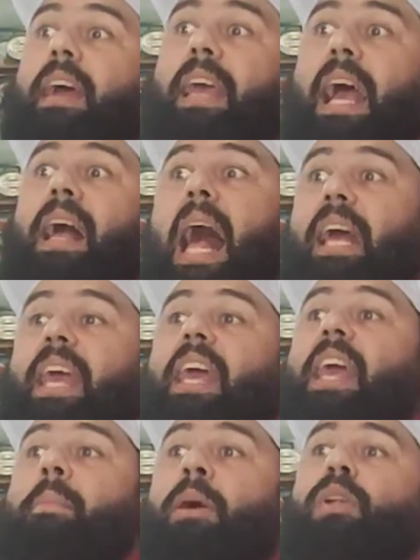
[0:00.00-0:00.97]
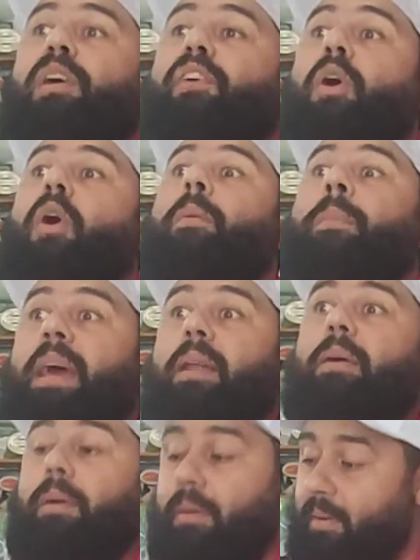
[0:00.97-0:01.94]
É aqui quem mandou foi o
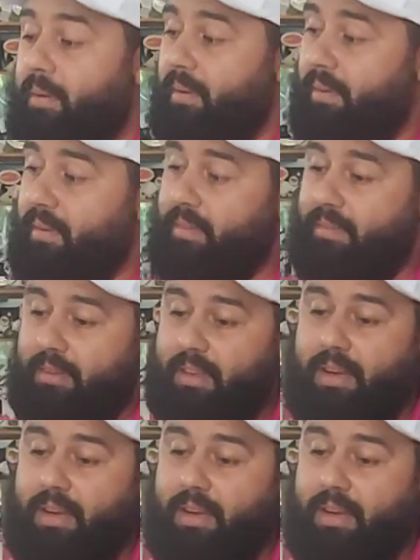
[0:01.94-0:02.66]
Romero. Aqui,